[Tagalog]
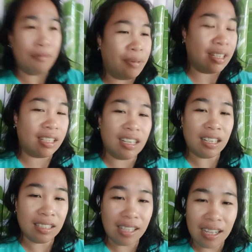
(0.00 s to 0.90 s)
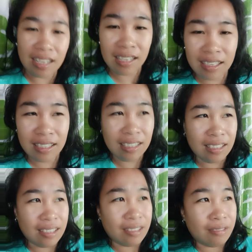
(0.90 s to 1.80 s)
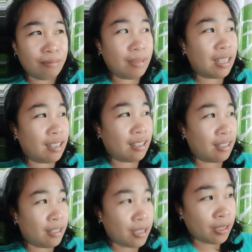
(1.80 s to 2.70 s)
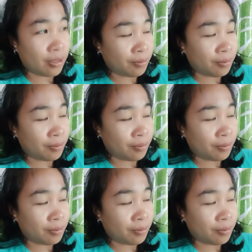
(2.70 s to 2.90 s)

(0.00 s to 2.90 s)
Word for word: Muhard lang kita. Ma